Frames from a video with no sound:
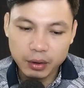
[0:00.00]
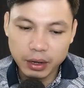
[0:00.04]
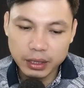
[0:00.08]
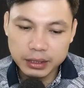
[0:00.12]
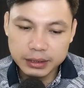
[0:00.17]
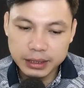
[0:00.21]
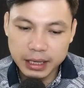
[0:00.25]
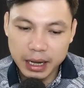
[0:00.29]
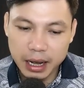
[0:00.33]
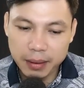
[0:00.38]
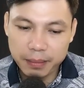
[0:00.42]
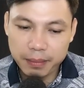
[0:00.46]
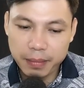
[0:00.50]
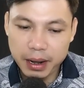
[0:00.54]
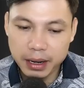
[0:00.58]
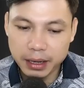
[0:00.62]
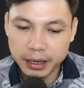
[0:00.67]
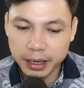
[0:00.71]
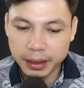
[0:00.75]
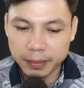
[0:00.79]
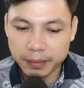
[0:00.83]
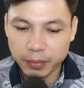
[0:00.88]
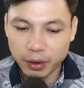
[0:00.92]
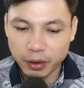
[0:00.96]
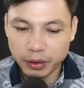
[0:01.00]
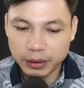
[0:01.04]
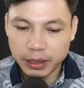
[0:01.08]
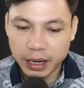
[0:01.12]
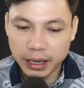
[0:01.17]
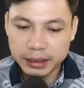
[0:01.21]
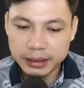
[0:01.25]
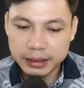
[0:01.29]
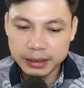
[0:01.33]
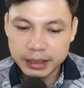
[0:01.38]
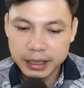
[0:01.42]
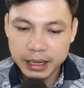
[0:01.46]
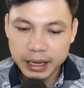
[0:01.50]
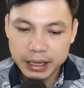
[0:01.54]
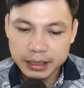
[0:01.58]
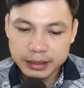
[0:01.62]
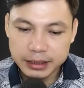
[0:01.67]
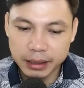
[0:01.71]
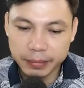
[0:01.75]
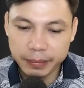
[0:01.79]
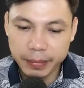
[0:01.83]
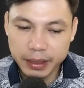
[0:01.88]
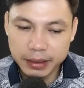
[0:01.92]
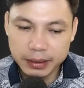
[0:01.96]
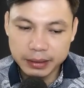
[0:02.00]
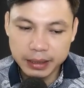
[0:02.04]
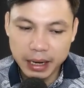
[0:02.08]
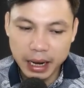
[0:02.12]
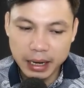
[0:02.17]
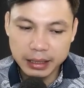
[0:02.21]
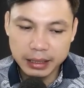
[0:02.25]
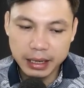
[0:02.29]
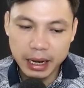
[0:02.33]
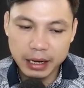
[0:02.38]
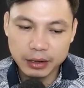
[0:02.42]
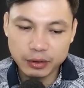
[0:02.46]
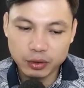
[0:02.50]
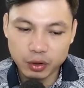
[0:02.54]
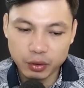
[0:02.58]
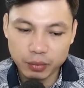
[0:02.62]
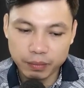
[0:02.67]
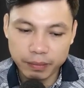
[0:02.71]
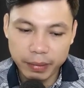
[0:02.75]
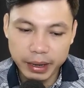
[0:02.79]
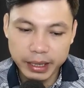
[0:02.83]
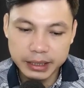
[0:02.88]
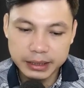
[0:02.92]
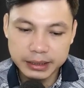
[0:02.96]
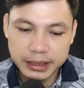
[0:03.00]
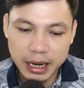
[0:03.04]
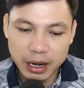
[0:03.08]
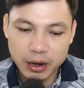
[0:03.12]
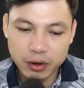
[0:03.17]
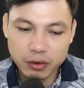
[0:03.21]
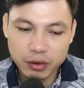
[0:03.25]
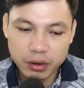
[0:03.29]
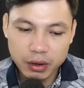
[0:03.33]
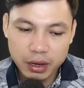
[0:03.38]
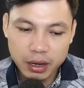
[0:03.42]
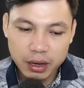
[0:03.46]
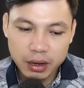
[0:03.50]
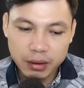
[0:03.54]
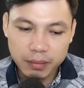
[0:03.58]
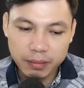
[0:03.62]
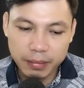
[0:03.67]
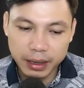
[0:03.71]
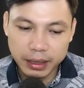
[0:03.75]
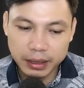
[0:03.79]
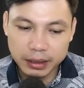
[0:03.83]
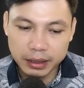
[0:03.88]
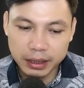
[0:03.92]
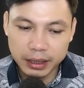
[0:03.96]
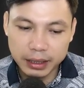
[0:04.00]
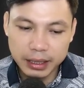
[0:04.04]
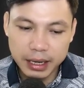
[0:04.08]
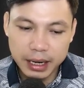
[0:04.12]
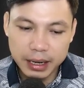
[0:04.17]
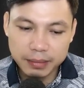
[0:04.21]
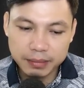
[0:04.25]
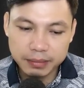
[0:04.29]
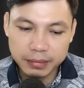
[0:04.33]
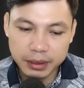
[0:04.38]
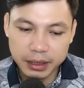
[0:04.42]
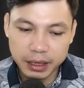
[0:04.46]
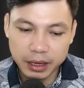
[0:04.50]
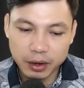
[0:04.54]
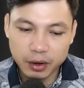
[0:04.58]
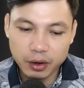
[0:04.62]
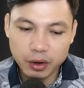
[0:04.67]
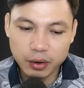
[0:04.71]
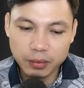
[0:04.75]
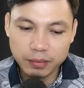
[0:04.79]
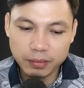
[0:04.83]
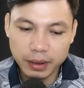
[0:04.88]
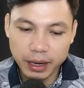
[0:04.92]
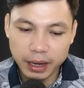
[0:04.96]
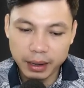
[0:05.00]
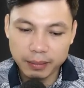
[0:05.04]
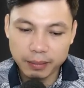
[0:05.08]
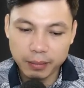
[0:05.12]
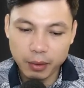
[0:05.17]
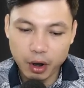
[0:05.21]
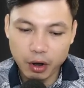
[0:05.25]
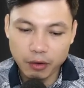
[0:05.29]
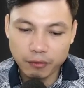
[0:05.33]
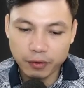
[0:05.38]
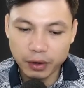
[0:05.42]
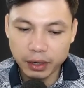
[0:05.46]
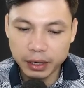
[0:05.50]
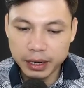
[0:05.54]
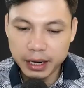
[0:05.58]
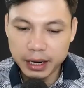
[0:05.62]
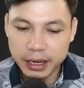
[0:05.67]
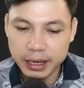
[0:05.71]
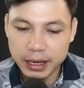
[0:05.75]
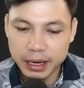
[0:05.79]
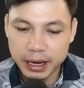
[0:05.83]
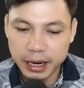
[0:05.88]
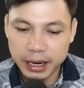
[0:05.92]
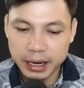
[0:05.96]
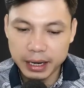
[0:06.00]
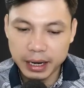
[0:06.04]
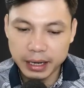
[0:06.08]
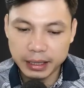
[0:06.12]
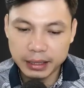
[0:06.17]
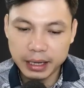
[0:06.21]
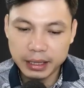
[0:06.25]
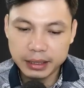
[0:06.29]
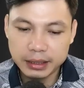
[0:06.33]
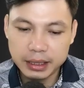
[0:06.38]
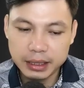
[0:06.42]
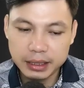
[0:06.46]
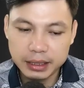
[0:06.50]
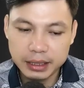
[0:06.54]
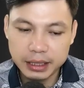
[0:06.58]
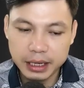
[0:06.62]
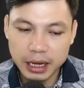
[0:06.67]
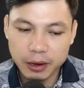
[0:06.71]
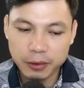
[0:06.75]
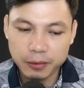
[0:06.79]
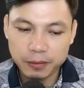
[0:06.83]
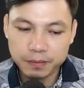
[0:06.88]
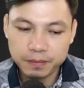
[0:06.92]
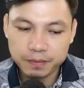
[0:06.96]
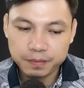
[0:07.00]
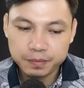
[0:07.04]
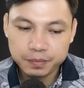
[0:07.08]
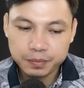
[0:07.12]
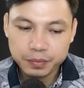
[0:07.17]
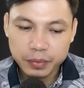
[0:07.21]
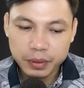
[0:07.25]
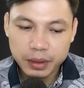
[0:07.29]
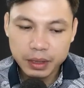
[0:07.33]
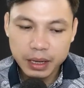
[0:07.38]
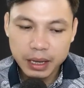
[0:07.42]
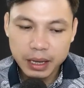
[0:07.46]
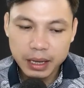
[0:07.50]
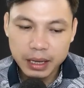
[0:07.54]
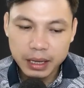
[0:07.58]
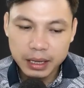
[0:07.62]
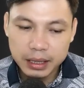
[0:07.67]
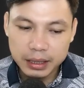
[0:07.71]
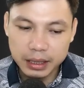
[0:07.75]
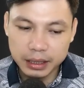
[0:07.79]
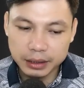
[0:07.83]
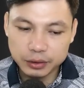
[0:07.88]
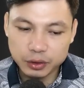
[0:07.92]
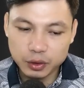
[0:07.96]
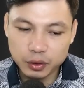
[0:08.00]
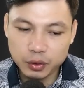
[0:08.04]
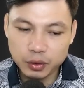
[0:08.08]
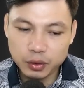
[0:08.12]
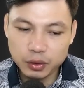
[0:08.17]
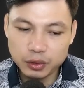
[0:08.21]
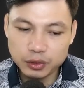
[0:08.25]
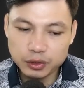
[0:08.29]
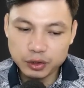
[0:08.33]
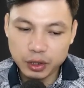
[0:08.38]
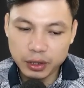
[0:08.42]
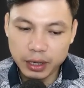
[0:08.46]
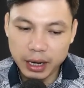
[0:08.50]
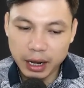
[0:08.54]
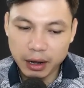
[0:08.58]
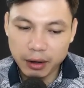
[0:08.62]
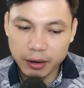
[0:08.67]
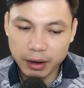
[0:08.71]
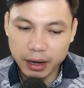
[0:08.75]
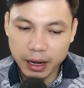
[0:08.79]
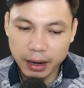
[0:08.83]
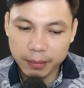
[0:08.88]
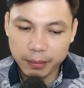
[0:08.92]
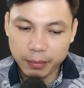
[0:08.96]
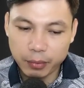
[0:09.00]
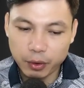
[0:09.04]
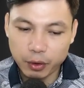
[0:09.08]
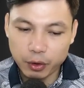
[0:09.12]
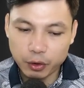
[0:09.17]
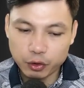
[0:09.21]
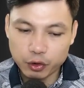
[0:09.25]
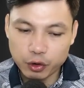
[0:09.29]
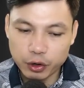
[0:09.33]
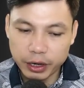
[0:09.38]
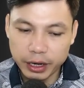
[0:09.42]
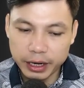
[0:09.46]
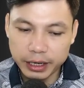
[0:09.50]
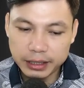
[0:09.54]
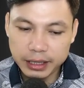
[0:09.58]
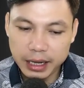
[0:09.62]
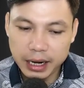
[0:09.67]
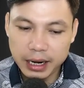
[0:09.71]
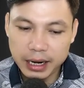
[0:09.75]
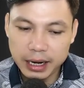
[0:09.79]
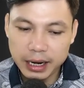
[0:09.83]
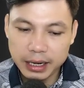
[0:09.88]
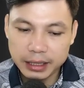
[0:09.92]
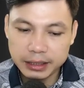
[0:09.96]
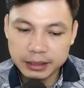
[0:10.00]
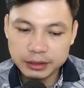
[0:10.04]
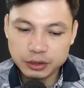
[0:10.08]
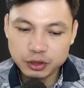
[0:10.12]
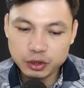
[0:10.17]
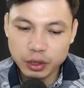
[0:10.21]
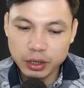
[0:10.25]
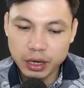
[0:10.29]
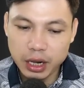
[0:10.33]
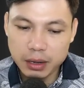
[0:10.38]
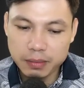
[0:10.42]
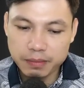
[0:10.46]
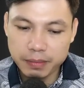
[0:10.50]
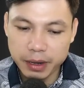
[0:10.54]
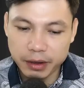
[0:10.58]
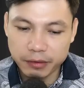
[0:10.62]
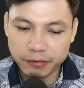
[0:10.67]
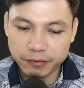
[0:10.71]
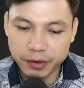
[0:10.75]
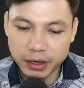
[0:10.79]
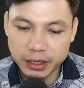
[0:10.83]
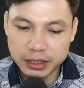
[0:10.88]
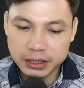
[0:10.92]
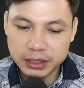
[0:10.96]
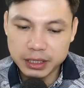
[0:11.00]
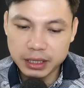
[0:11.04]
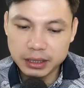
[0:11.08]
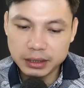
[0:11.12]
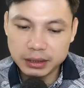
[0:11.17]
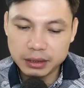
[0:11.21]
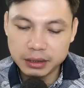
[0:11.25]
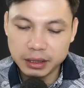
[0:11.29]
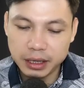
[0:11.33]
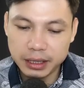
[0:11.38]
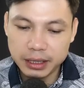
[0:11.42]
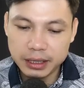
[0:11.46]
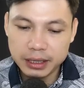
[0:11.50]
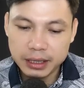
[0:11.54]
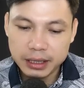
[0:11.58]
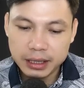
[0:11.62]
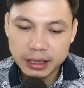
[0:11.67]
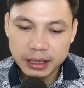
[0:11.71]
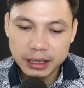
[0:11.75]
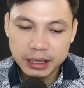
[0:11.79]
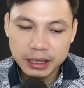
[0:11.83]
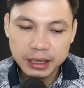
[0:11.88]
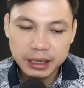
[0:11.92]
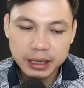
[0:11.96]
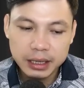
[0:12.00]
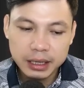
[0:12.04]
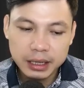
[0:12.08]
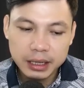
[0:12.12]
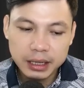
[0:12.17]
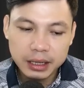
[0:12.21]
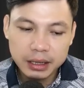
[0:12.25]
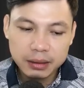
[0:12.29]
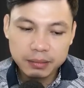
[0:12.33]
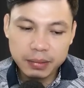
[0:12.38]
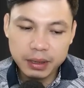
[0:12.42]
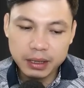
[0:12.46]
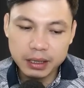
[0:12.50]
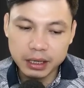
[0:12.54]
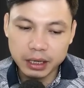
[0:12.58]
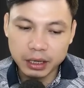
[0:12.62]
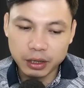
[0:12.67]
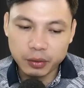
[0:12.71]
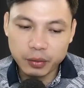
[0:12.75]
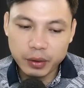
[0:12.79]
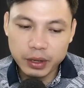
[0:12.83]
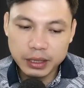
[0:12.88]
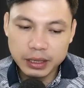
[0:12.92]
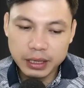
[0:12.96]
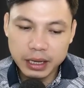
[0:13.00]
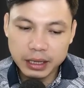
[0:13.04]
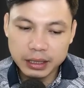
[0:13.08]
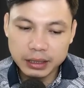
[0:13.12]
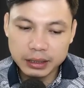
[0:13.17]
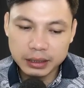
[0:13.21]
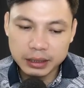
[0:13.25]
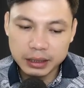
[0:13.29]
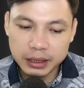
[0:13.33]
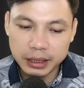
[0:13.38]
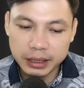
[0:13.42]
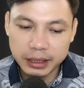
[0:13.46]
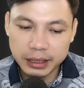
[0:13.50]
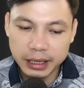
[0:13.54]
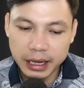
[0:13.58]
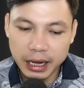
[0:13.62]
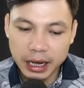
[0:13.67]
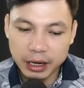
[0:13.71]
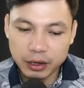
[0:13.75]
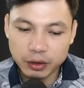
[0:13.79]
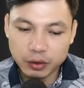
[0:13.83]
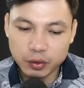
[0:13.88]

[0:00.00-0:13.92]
Người phụ nữ nghe vậy liền quỳ thụm xuống đất và lấy váy để. Cậu có con mắt không chồng nên có gì xúc phạm mong thầy bỏ qua cho. Nhưng xin thầy hãy cứu gia đình của con. Người phụ nữ khóc lóc vật vã trên nền đất.